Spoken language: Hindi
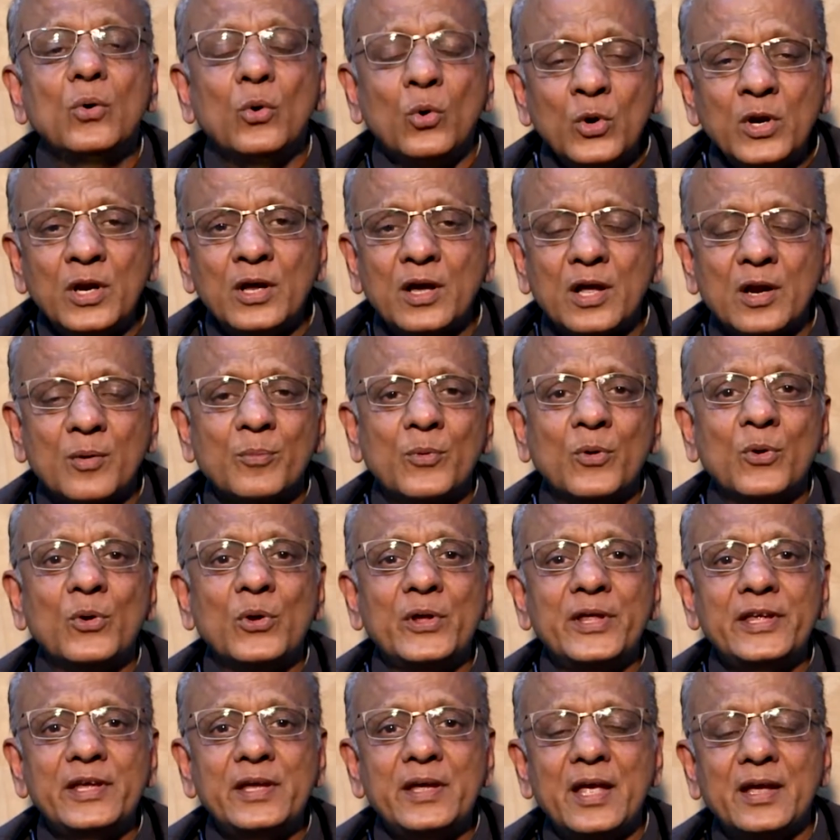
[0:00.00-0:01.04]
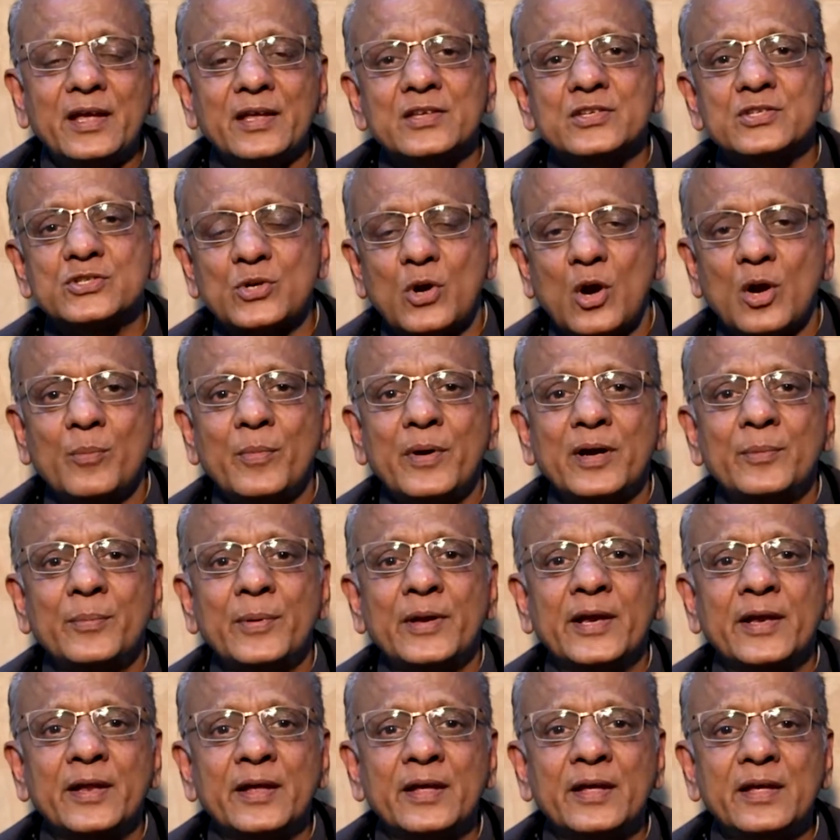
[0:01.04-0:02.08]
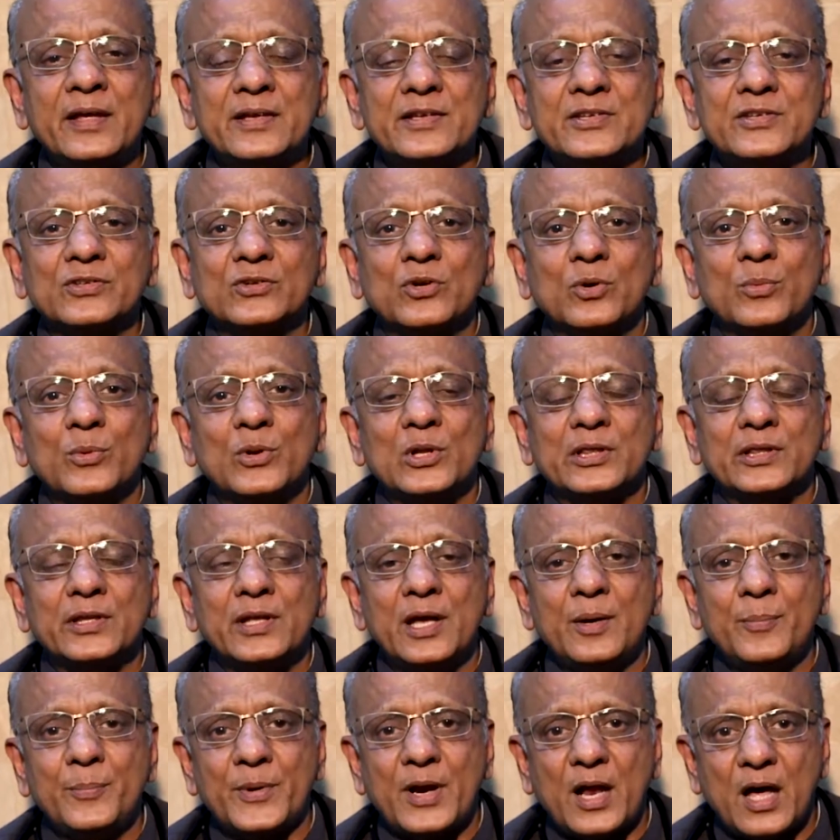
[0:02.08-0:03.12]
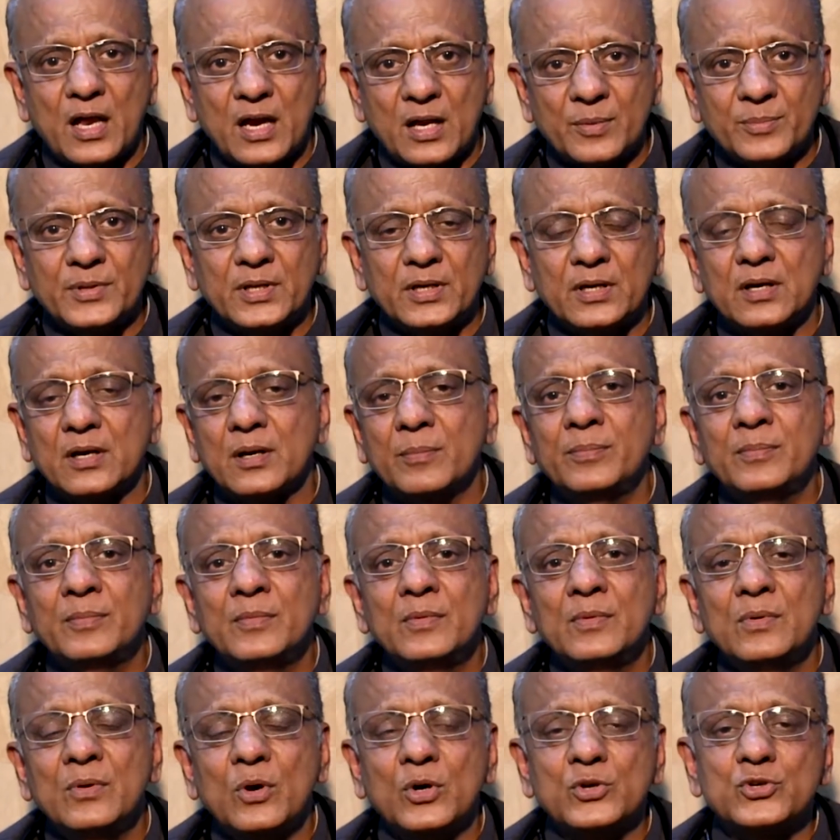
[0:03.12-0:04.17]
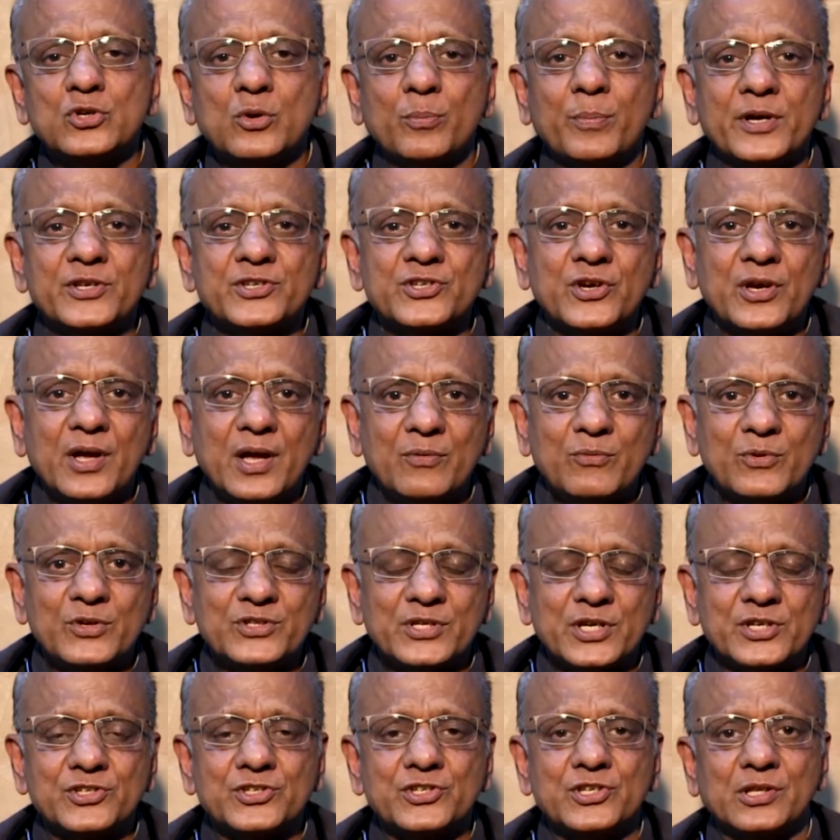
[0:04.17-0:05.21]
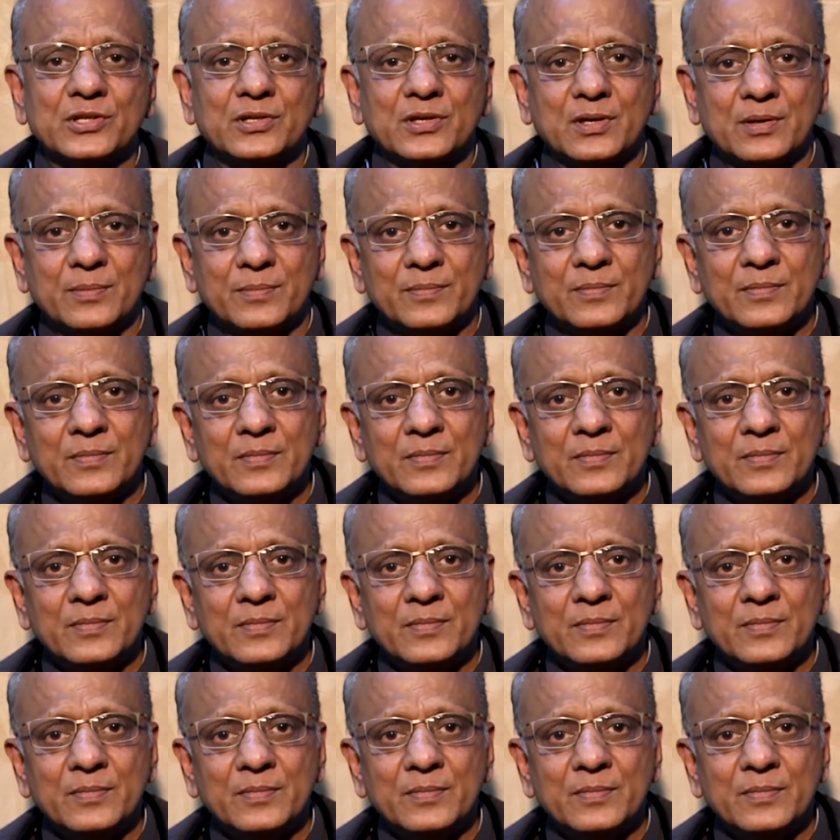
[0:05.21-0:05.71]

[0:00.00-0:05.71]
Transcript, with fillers: उन कर्मों की एक इंस्टॉलमेंट मिलेगी जिसको बोलते हैं प्रारब्ध कर्म और जो बच गए वो संचित कर्म